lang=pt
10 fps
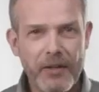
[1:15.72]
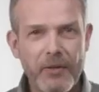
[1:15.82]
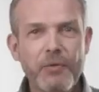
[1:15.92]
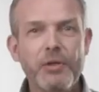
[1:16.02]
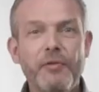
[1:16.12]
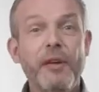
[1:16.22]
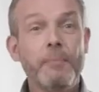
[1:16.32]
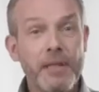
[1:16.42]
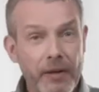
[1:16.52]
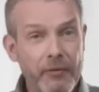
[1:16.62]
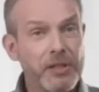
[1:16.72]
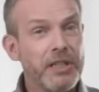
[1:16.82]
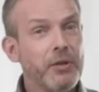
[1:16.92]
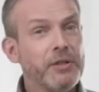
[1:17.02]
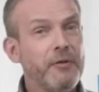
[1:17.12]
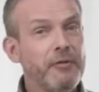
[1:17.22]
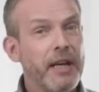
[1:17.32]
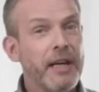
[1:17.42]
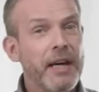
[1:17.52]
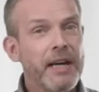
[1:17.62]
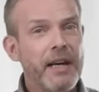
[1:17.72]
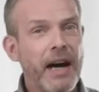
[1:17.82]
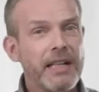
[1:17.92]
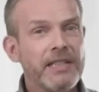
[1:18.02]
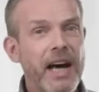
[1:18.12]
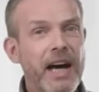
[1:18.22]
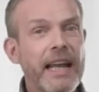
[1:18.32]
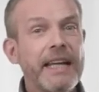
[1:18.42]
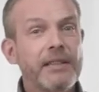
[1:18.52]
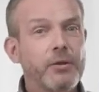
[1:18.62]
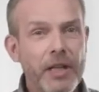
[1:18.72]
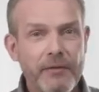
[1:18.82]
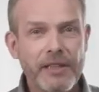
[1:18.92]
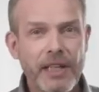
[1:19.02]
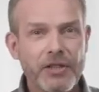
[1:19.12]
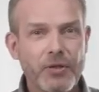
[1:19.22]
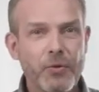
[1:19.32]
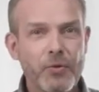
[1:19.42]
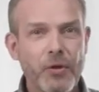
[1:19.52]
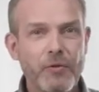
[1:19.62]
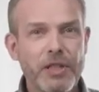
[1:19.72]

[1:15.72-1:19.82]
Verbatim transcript: Em seguida, identifique-se através do convite que recebeu.